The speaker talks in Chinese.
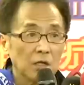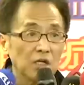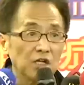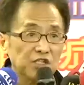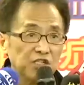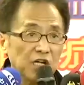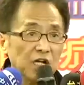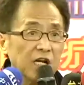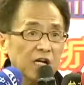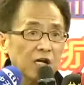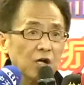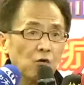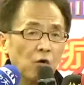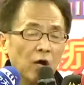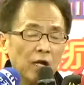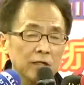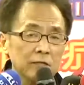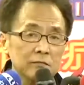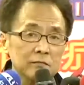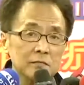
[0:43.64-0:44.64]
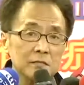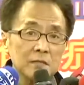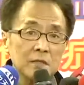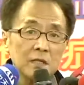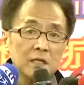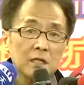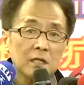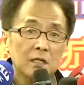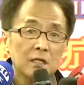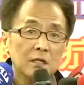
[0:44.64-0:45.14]
一切乐观，
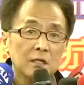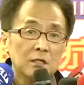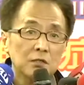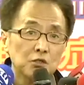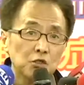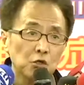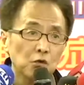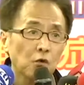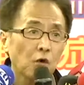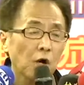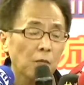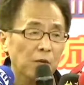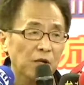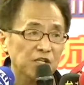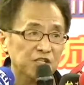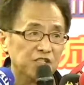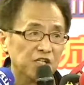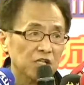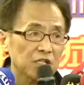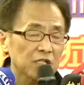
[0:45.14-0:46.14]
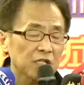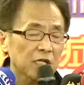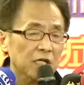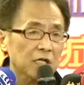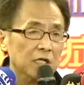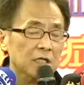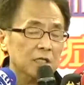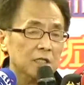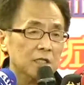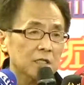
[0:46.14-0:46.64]
据我本身的
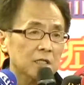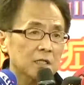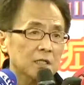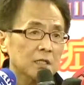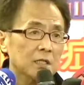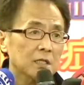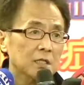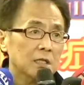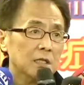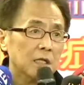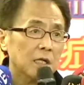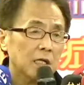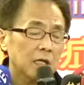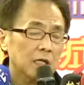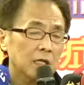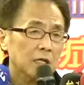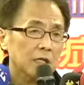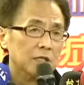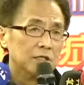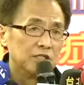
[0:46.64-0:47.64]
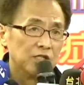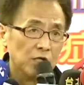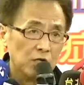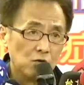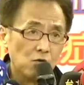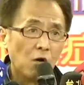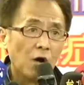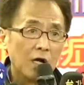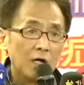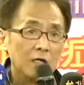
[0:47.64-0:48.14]

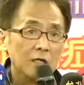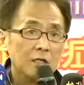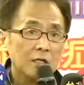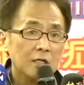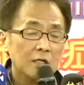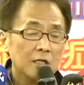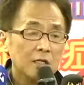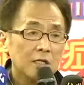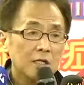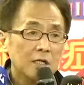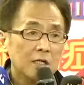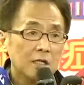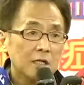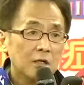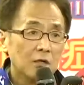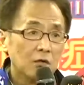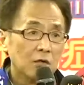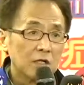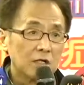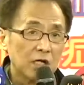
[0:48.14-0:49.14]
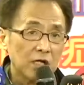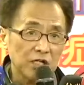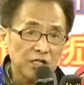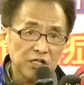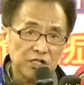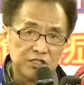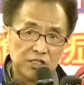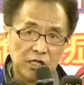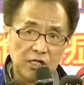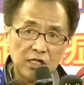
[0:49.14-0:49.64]
情况，跟
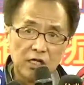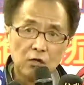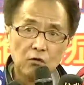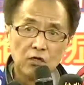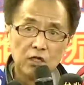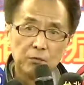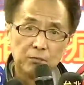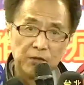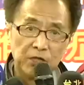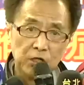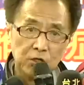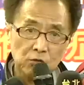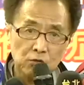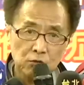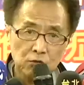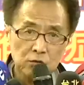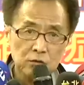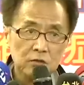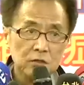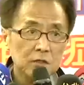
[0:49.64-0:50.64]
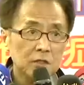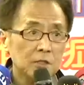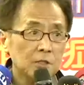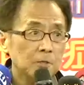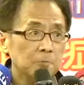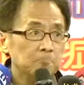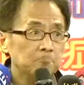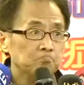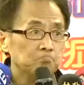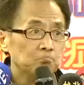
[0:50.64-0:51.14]
医生给我的评估
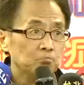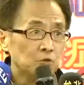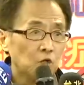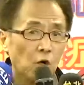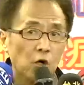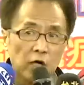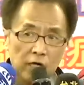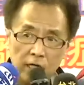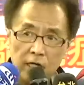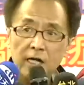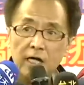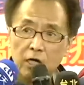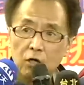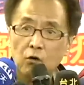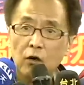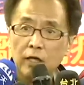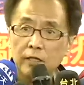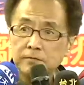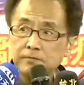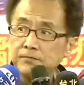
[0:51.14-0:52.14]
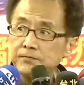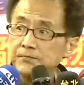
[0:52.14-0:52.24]
都很乐观。